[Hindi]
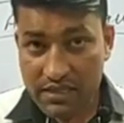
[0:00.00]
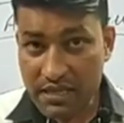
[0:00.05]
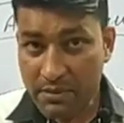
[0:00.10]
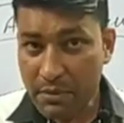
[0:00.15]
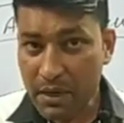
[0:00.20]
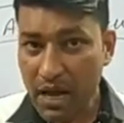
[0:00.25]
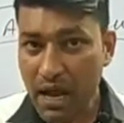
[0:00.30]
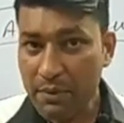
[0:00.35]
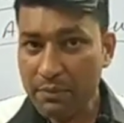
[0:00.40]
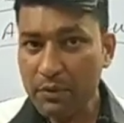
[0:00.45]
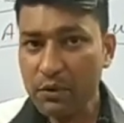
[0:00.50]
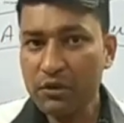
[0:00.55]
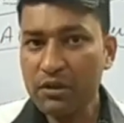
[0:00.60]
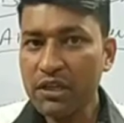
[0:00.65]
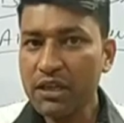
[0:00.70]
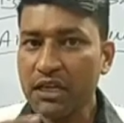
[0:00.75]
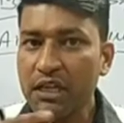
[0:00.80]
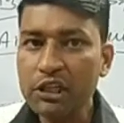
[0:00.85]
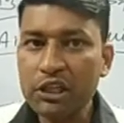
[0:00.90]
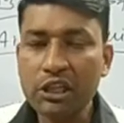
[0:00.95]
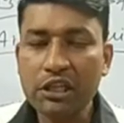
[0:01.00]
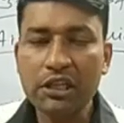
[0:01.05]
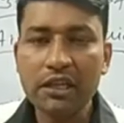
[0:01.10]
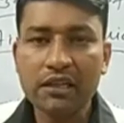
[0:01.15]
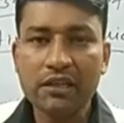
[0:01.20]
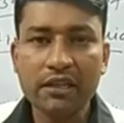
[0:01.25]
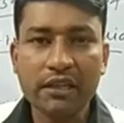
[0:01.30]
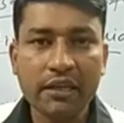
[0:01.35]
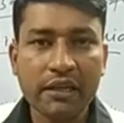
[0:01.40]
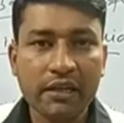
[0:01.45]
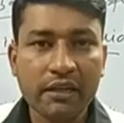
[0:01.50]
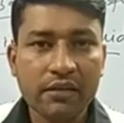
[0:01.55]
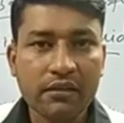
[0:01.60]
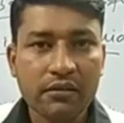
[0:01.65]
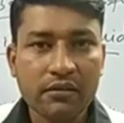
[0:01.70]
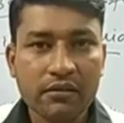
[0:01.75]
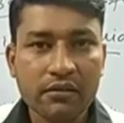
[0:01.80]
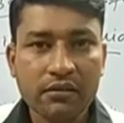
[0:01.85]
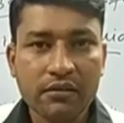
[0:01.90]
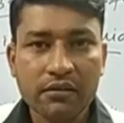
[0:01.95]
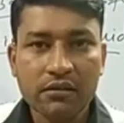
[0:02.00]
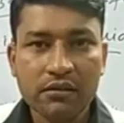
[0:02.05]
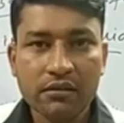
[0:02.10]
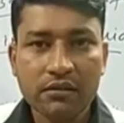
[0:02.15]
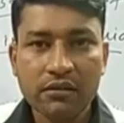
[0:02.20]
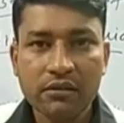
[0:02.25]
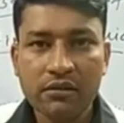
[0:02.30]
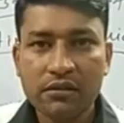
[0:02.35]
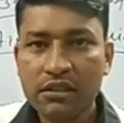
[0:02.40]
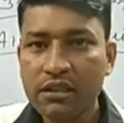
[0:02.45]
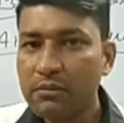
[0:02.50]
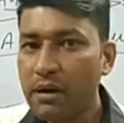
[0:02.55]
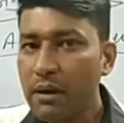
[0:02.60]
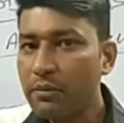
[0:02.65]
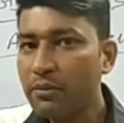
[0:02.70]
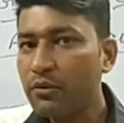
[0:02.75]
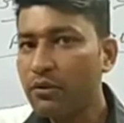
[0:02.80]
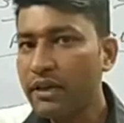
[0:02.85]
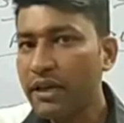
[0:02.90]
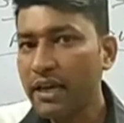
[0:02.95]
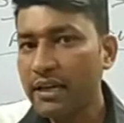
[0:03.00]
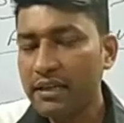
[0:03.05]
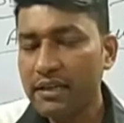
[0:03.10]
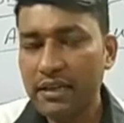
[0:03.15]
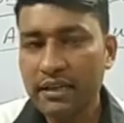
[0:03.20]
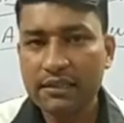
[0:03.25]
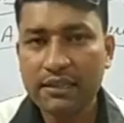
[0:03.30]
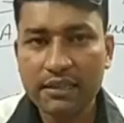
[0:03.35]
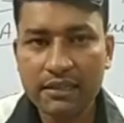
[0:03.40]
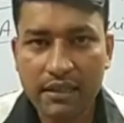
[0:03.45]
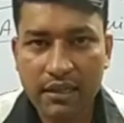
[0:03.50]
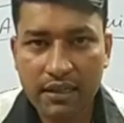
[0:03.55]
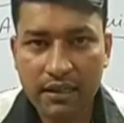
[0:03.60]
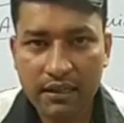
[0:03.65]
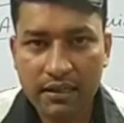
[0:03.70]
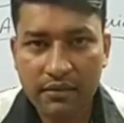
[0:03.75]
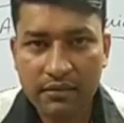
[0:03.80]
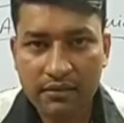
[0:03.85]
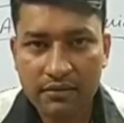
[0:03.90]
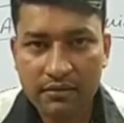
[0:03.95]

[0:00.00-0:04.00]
जब आप कोई गलती करते हैं तब आपको क्या किया जाता है